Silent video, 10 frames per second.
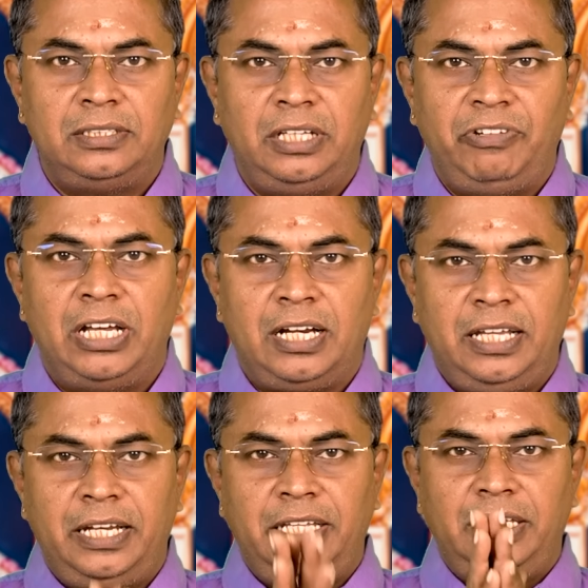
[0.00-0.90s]
தேவி
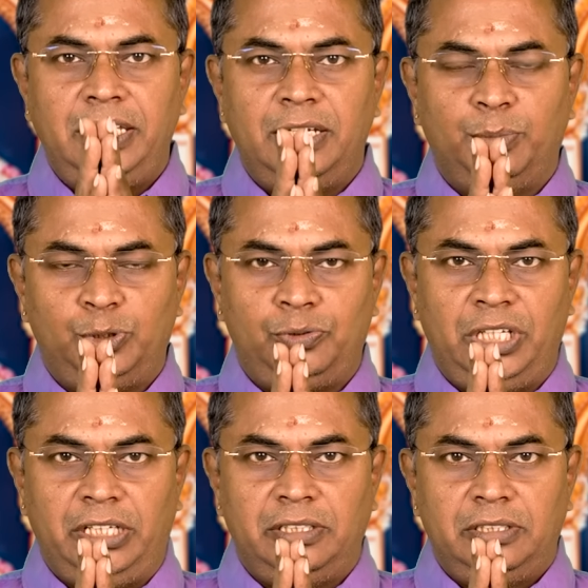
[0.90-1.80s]
நாராயணி
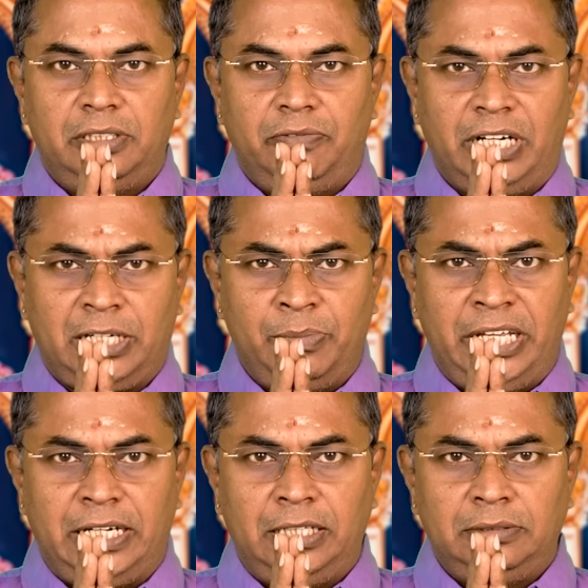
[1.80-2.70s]
நமஸ்துதே வணக்கம்
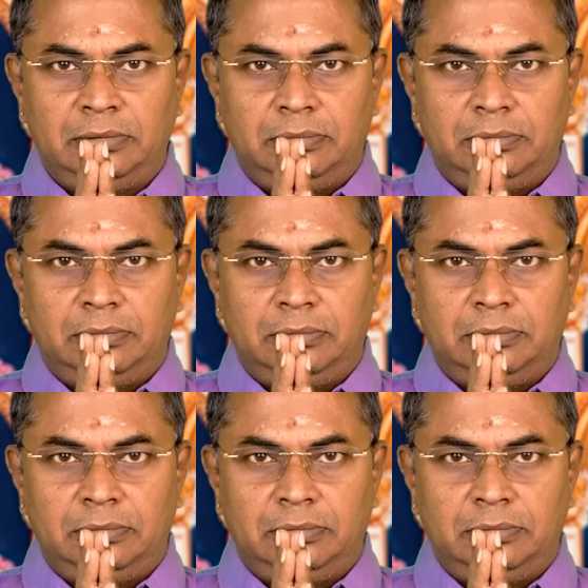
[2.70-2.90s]
நேர்களே